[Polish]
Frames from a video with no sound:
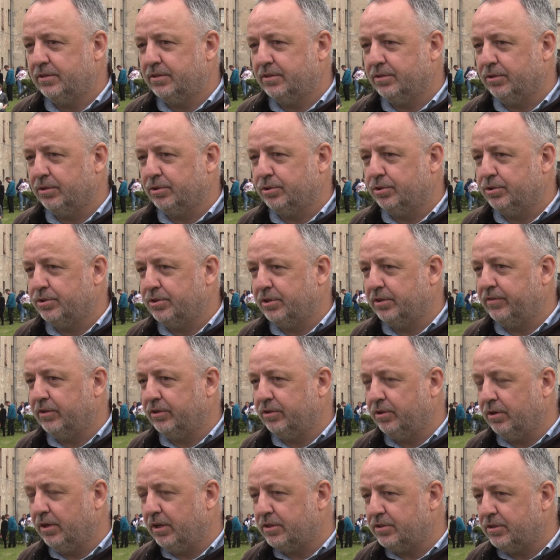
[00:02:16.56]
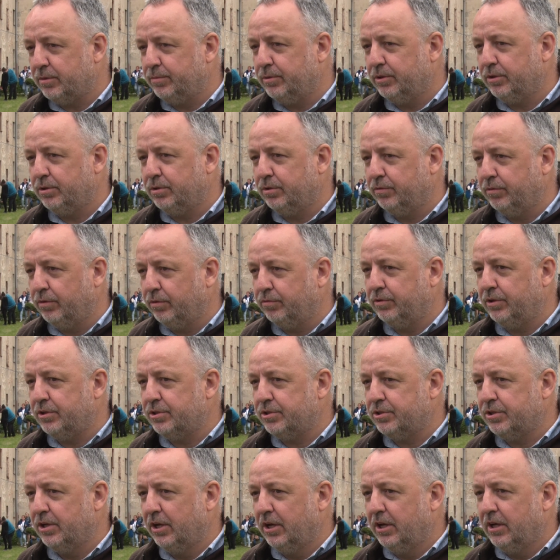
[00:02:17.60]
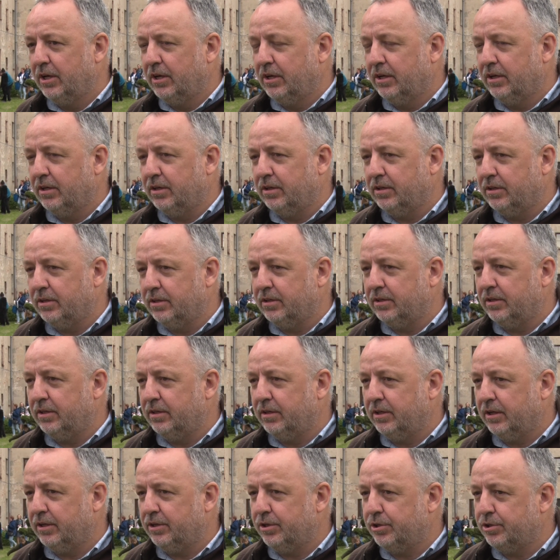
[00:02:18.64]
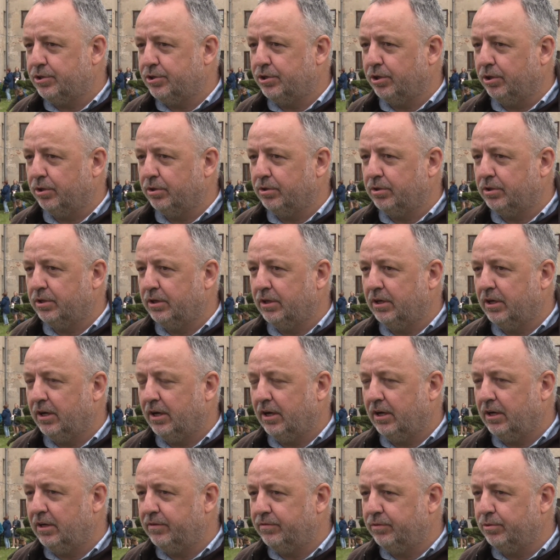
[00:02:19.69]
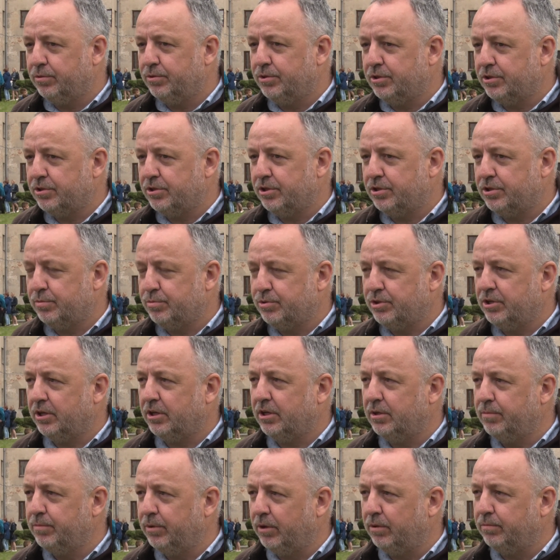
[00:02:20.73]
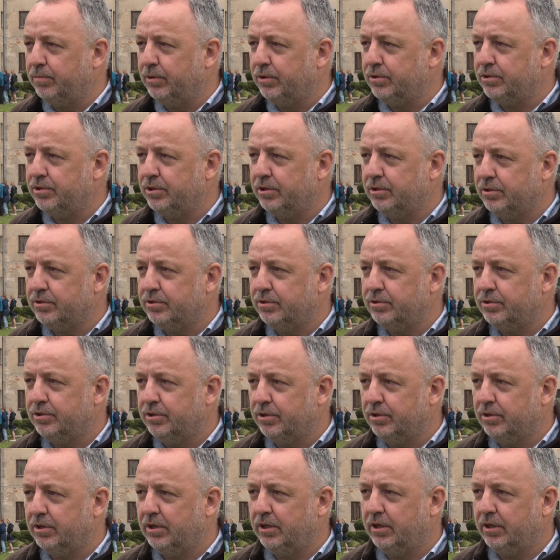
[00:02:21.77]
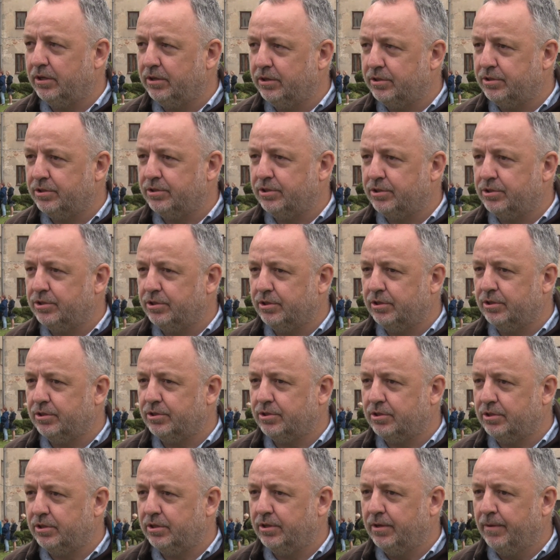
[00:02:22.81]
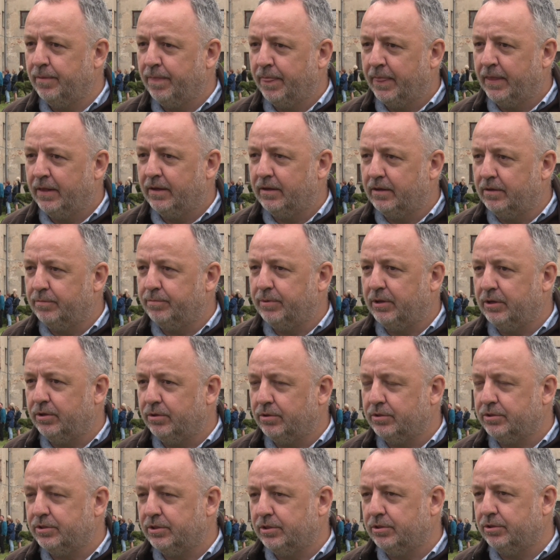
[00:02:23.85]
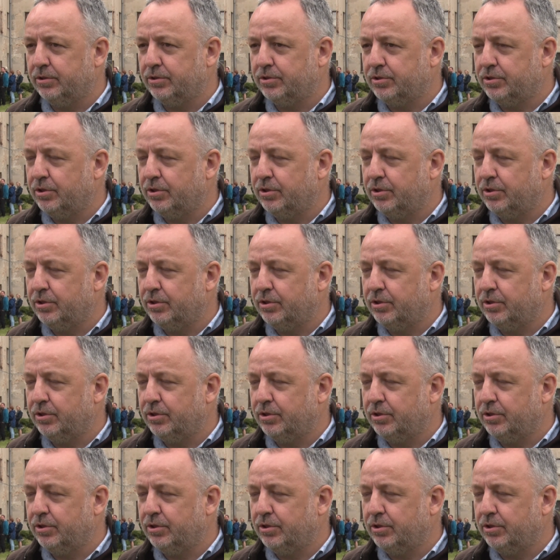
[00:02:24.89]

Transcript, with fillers: z, od konserwatora zabytków również y, jakieś środki, ale w gruncie rzeczy przy takim remoncie to są ciągle jakieś rzeczy jeszcze, y, pieniądze dość